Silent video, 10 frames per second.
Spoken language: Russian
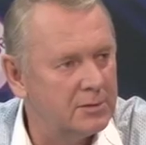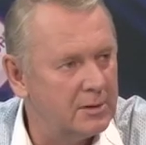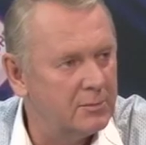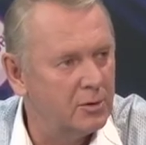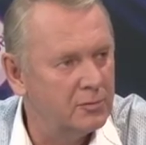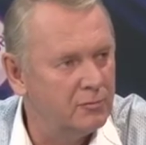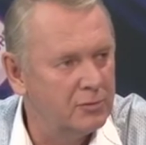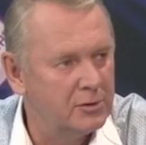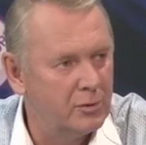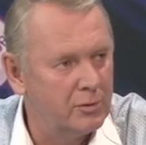там, от
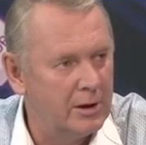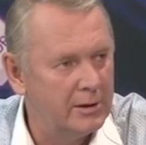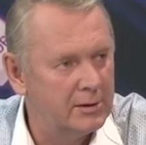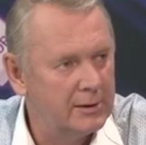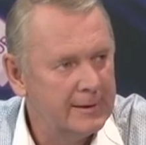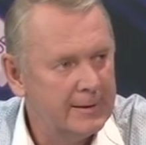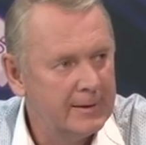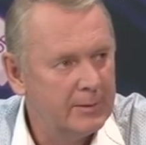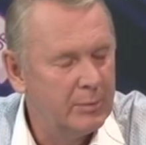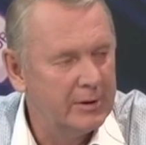двух до трех лет –
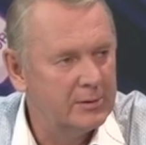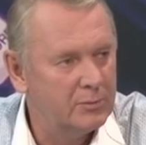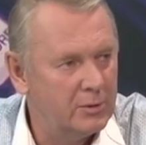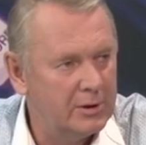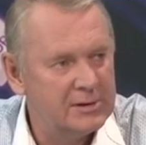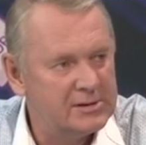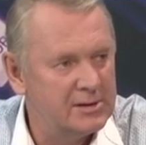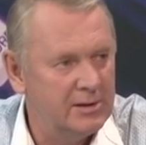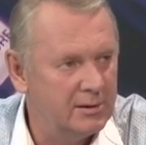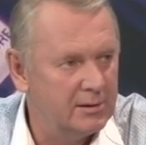Поэтому это
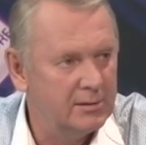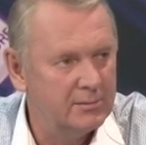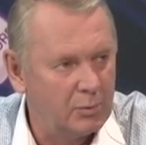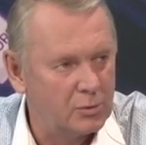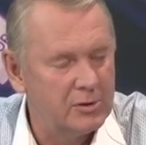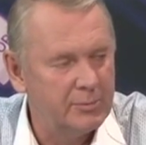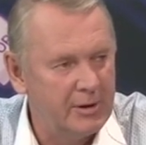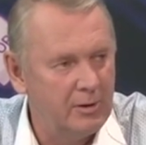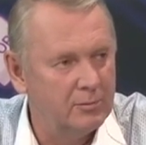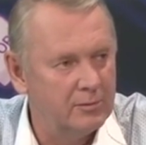заделы прошлых
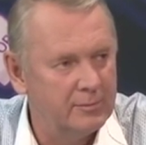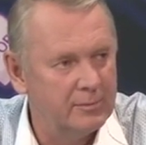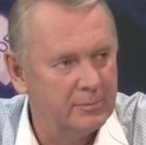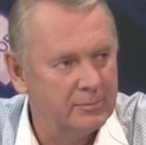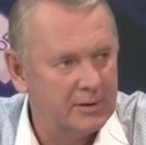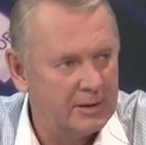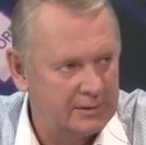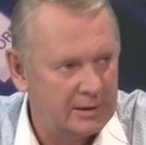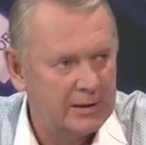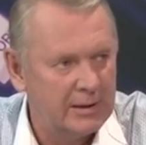периодов,
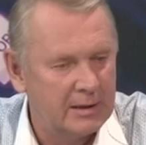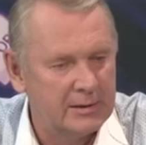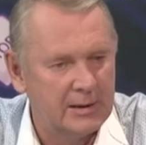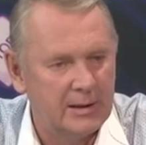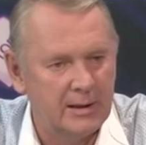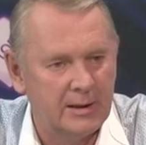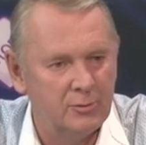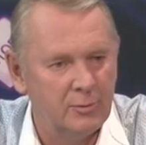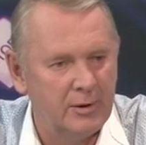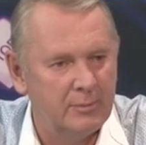тогда, когда
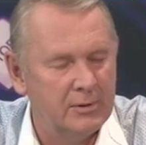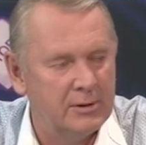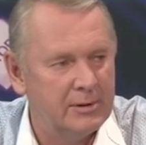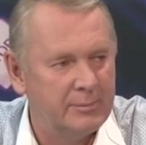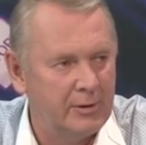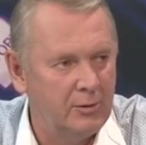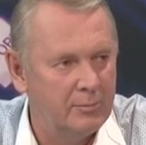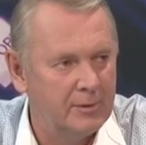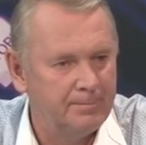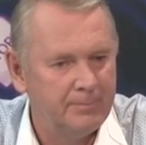экономика была на
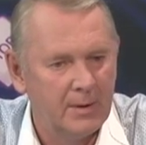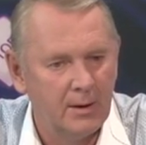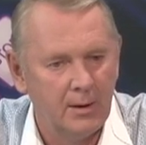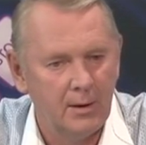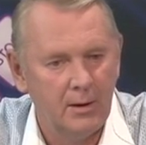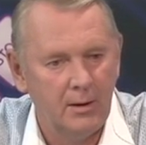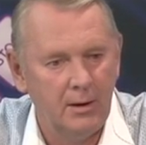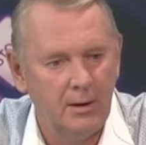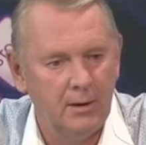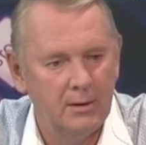подъеме.
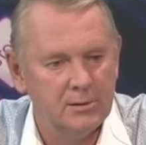И